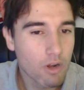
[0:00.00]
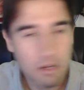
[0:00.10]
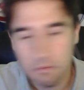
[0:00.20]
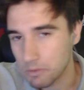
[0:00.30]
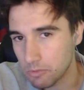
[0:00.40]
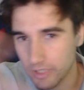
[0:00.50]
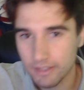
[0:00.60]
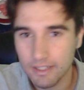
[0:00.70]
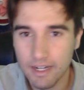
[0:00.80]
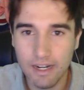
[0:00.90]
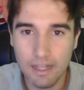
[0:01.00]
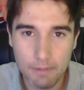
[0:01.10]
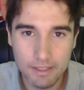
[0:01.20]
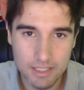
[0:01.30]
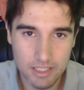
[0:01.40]
podemos entrar en el
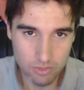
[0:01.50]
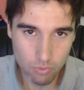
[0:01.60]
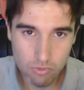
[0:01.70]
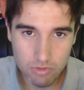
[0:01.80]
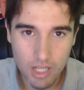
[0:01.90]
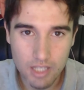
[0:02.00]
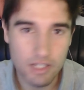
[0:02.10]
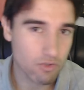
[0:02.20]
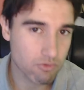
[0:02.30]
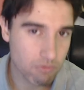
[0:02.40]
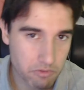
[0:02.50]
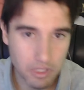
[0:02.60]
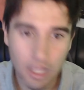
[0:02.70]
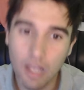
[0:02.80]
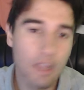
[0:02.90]
debate si es justa, si no es
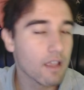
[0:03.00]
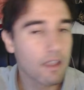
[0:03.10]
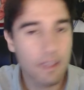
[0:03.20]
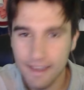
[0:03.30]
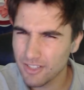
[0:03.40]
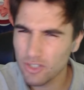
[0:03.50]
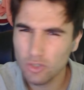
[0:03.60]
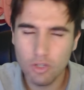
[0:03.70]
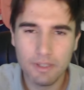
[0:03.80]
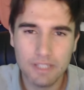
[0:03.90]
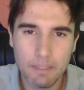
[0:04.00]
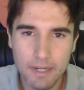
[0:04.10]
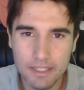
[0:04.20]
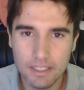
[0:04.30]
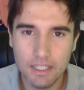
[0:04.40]
justa, ese es otro debate
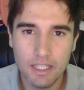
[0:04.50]
aparte,